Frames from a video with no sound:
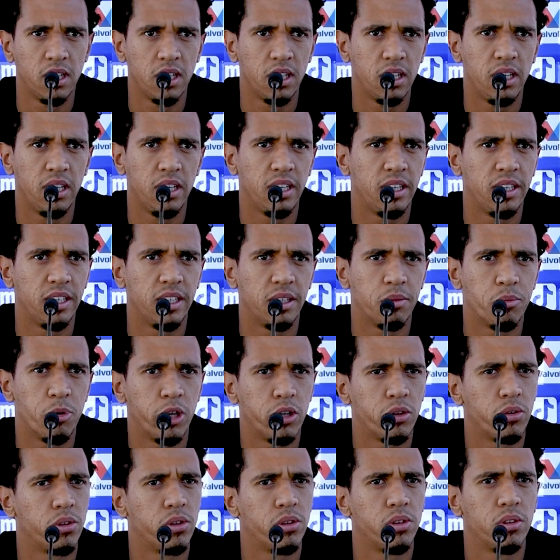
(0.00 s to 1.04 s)
Y
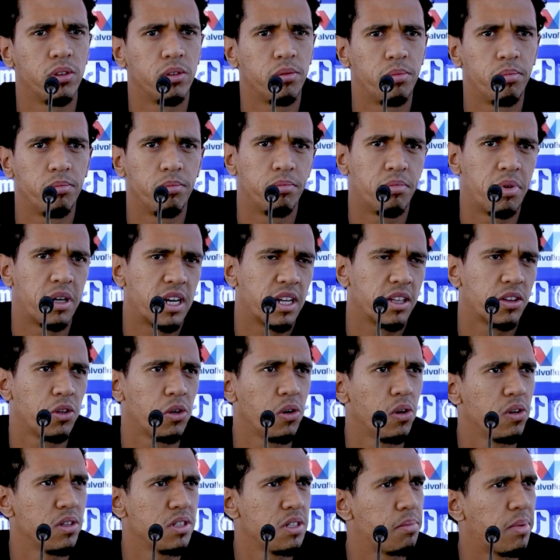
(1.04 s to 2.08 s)
bueno, para
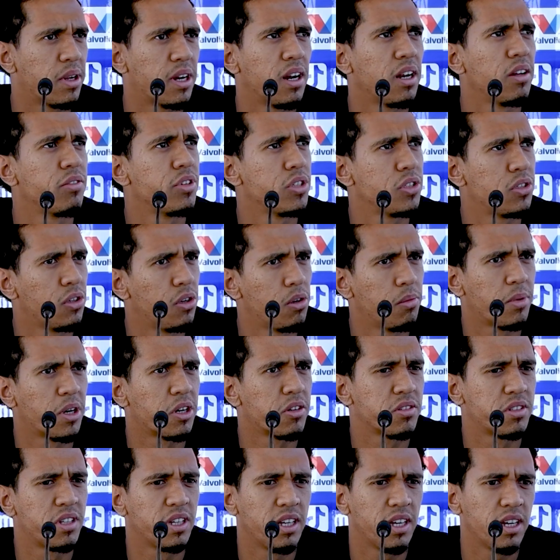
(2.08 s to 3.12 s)
todos y para la afición, para
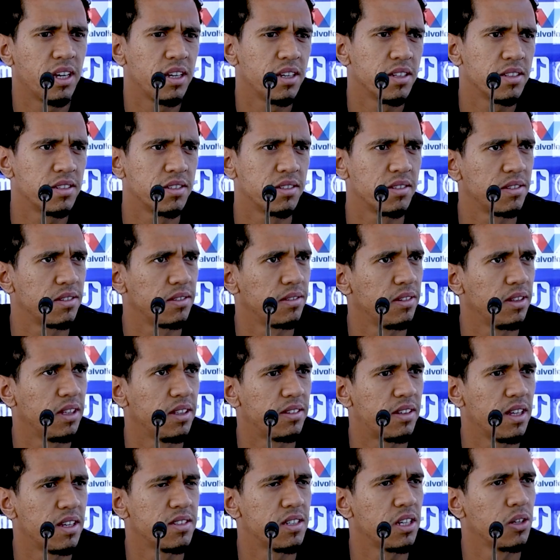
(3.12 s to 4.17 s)
ustedes,
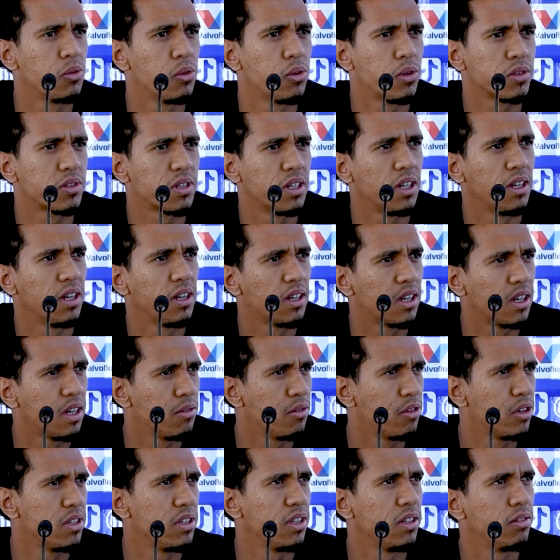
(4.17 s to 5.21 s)
estén seguros que, que
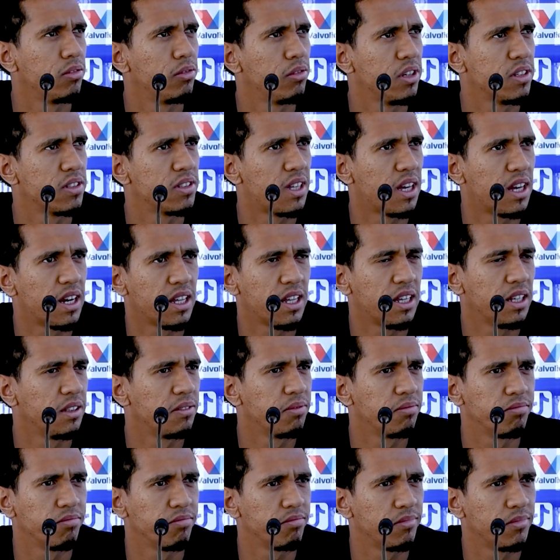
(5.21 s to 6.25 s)
voy, voy, a estar
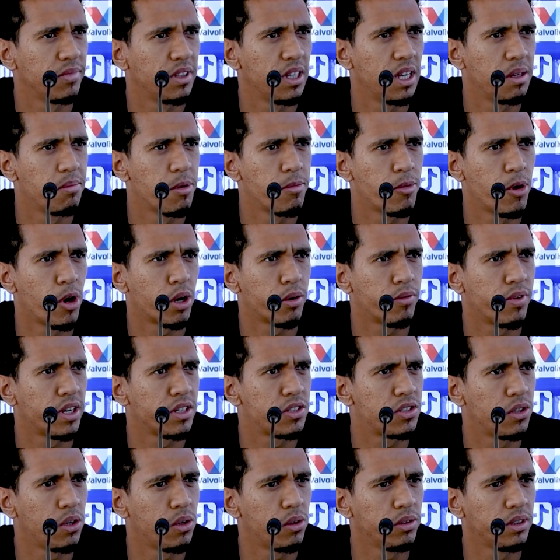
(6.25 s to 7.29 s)
en, en, mi mejor
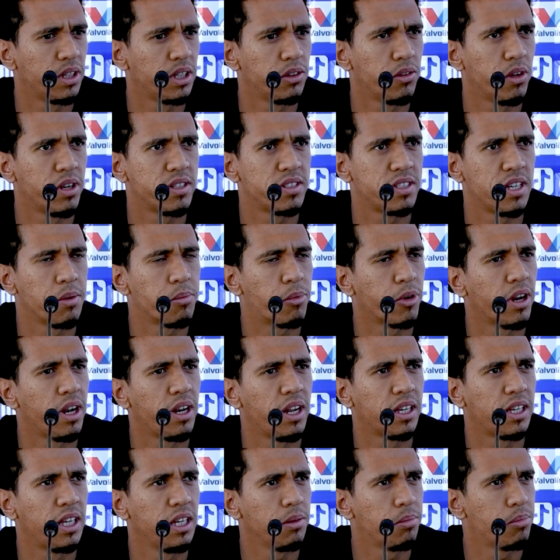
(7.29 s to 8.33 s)
versión, dando el 100 para el
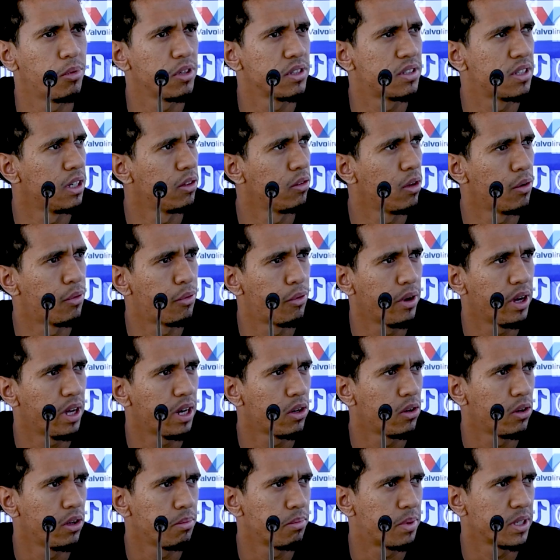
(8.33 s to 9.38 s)
equipo, estando
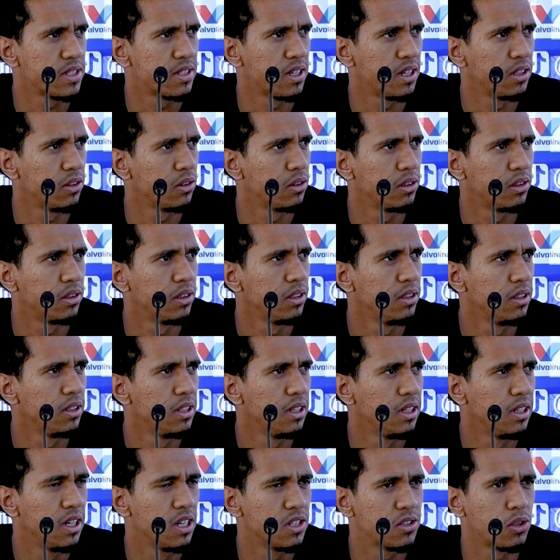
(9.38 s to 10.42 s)
afuera o empezando.
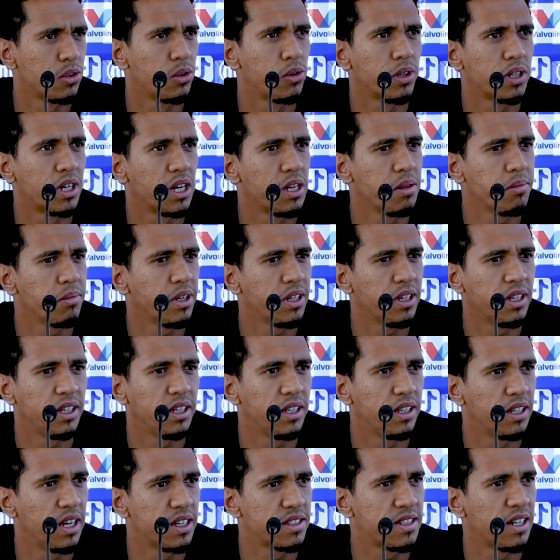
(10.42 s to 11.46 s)
Eso no cambia
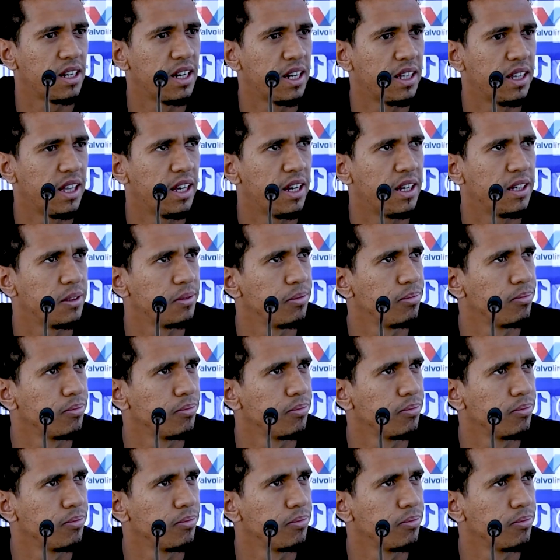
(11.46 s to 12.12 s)
y esa es la idea.